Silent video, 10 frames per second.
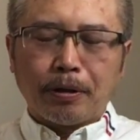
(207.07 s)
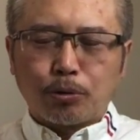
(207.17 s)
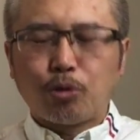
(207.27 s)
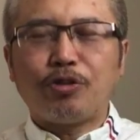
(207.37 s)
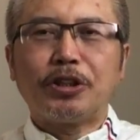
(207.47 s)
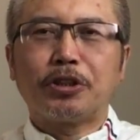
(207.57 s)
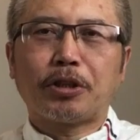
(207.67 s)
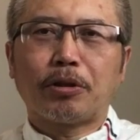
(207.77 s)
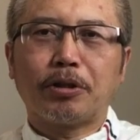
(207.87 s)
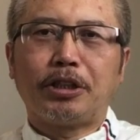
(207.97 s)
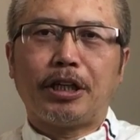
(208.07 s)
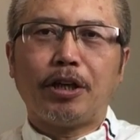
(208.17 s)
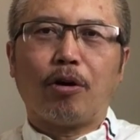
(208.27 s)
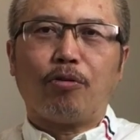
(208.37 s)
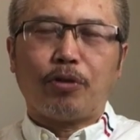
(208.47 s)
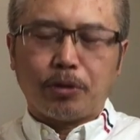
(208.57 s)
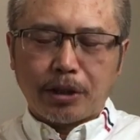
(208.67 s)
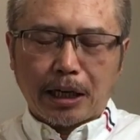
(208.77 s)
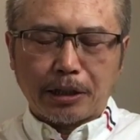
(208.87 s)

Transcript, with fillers: 除非是找到解药，否则啊，